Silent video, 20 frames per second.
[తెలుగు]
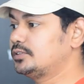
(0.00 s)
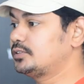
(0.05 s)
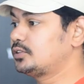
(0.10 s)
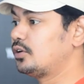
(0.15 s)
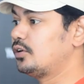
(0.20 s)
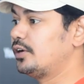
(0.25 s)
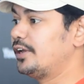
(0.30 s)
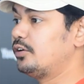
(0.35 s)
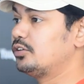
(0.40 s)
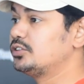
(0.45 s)
సో
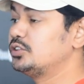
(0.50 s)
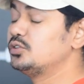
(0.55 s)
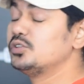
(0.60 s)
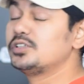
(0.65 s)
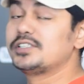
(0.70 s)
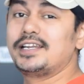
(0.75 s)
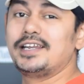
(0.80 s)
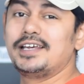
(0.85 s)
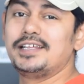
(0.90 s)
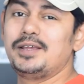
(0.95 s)
ఈరోజు
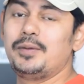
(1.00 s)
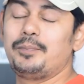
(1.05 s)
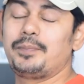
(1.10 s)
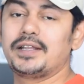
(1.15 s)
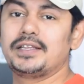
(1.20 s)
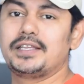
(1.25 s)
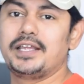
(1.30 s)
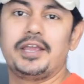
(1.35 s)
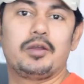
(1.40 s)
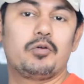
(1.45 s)
న్యూస్ అనేది
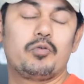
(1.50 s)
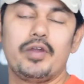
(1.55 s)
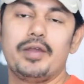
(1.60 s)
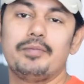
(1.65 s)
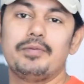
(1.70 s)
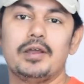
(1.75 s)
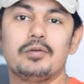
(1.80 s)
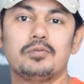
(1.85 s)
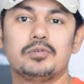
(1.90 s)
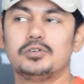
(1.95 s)
పెద్ద ఎక్కువ ఏం
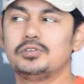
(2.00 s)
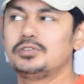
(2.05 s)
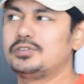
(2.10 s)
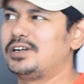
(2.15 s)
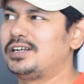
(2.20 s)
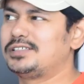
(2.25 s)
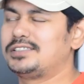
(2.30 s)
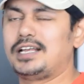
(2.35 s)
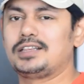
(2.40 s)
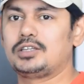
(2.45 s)
లేవు
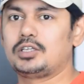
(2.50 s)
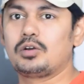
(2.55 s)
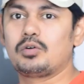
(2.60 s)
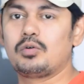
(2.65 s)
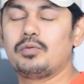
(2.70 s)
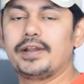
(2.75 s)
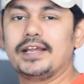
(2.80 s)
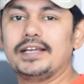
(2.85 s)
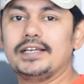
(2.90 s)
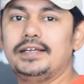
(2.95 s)
చాలా
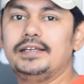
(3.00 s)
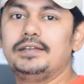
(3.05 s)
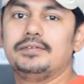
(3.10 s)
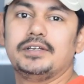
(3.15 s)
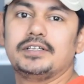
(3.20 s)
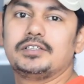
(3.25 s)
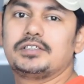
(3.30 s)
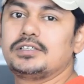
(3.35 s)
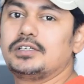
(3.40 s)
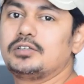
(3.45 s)
ఉన్నాయి
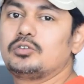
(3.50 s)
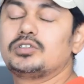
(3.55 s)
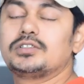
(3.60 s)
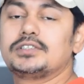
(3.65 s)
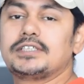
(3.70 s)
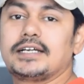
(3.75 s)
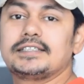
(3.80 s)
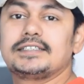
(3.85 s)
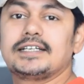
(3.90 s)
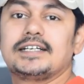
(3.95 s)
నేను
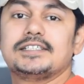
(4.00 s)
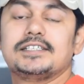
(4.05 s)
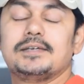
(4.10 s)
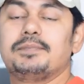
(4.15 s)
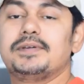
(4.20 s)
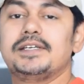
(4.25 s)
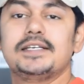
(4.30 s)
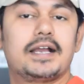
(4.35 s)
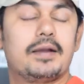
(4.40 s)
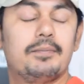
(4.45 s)
చక్కచక్క
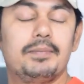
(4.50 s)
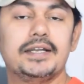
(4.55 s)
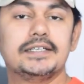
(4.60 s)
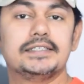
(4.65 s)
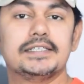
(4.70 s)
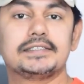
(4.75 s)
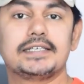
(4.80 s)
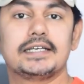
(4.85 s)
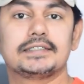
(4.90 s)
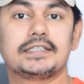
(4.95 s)
చెప్పి కంప్లీట్
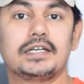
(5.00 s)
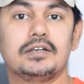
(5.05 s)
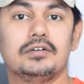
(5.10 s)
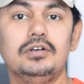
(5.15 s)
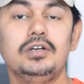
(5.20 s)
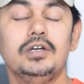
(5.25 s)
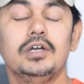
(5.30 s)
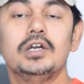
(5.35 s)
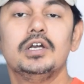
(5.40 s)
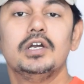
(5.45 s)
చేసేస్తాను
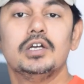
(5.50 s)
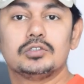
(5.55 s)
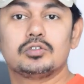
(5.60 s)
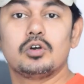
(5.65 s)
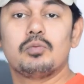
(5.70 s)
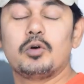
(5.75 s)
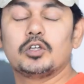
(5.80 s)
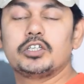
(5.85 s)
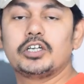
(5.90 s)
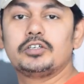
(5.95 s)
సో
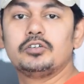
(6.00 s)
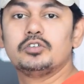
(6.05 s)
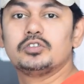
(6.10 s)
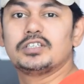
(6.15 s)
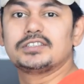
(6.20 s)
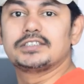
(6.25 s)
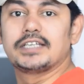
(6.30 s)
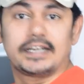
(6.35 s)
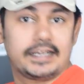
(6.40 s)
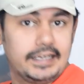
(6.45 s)
మొదటి న్యూస్
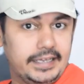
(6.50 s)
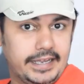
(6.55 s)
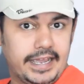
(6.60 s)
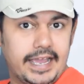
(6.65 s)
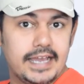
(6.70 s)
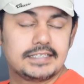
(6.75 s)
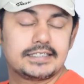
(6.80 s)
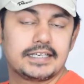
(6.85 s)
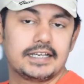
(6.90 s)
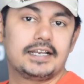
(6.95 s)
వచ్చేసరికి
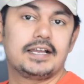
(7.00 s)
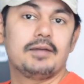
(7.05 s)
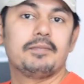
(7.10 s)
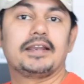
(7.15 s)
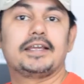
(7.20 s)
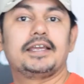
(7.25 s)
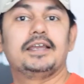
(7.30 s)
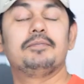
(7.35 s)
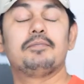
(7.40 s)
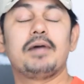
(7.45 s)
హెయిర్ సరిగ్గా
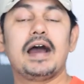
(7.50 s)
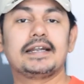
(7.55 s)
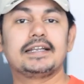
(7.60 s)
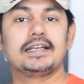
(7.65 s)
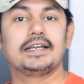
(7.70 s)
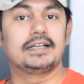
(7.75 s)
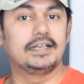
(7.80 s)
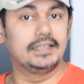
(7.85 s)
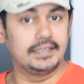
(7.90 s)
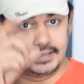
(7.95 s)
మనకి
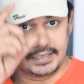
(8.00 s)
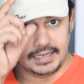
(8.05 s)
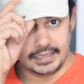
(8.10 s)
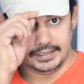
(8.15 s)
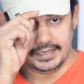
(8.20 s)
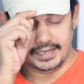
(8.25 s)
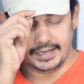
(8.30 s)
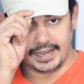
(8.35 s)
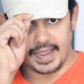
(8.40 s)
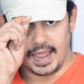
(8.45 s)
మాటనట్లేదండి
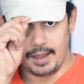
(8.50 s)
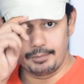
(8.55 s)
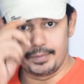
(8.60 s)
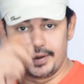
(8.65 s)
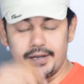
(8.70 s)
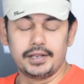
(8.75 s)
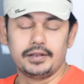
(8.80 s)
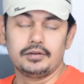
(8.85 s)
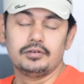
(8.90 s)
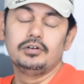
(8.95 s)
అందుకే క్యాప్
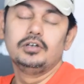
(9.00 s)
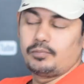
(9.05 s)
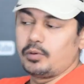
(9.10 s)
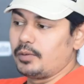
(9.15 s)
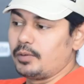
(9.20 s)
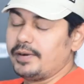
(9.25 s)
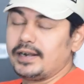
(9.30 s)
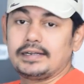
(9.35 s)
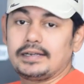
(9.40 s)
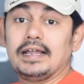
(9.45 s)
పెట్టాను
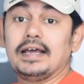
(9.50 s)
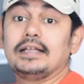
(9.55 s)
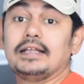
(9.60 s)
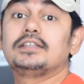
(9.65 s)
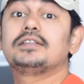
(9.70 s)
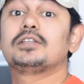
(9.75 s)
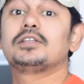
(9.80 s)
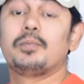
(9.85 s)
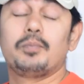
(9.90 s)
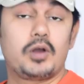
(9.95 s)
పొరపాటున
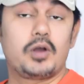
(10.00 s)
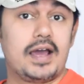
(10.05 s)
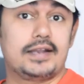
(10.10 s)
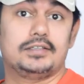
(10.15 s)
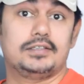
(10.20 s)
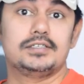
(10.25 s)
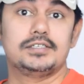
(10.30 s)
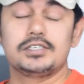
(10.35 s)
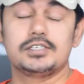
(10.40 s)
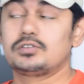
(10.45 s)
తప్పుగా
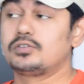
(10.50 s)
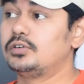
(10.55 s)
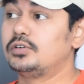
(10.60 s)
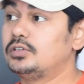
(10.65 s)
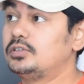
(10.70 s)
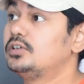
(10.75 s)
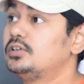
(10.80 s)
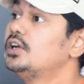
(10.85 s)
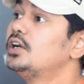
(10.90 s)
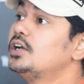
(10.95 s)
అర్థం
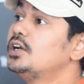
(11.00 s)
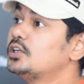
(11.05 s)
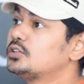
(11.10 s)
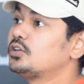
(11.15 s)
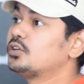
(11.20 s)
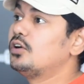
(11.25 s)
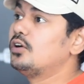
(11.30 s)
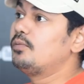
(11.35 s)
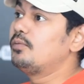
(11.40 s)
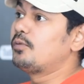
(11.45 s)
చేసుకోవద్దు
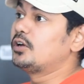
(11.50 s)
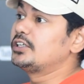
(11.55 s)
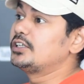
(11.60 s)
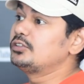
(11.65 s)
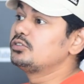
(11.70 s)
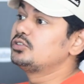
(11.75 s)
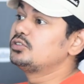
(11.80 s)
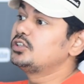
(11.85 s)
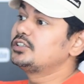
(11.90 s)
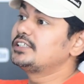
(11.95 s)
సో మొదటి
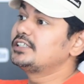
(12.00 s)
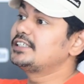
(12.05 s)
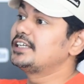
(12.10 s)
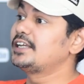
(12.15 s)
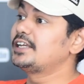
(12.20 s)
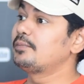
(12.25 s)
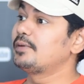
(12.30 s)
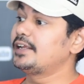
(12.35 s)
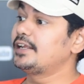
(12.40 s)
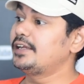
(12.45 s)
న్యూస్
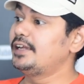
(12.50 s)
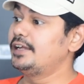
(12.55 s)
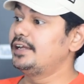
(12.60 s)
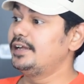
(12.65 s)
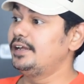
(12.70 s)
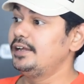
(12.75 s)
వచ్చేసరికి మనకి